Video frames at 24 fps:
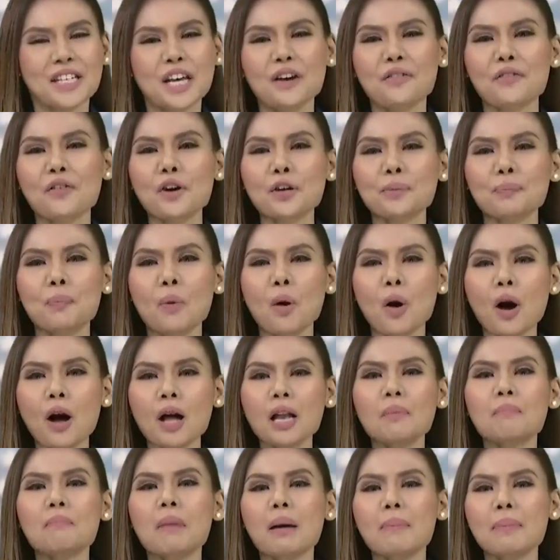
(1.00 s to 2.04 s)
Sa
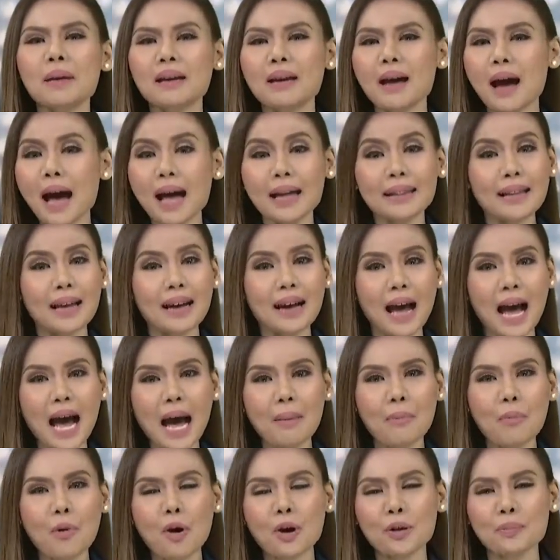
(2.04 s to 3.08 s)
football, mabigat ang
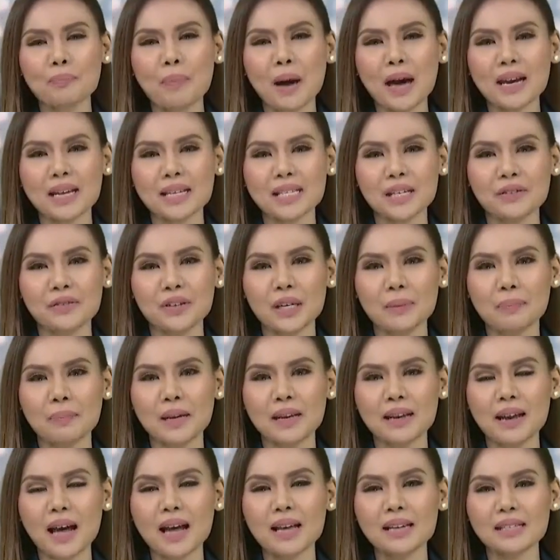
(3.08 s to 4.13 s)
hamon para sa
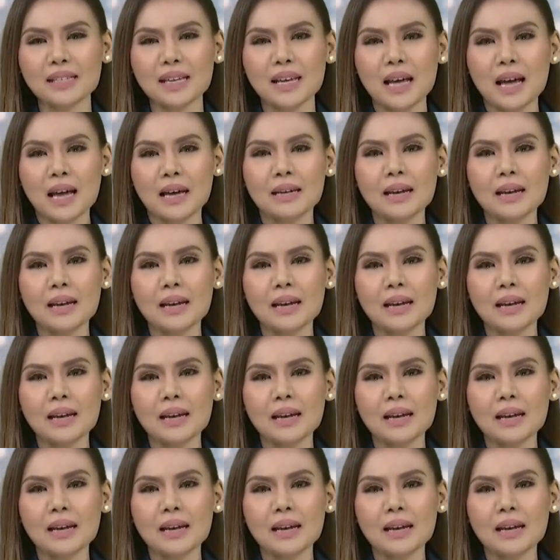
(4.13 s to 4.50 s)
Pilipinas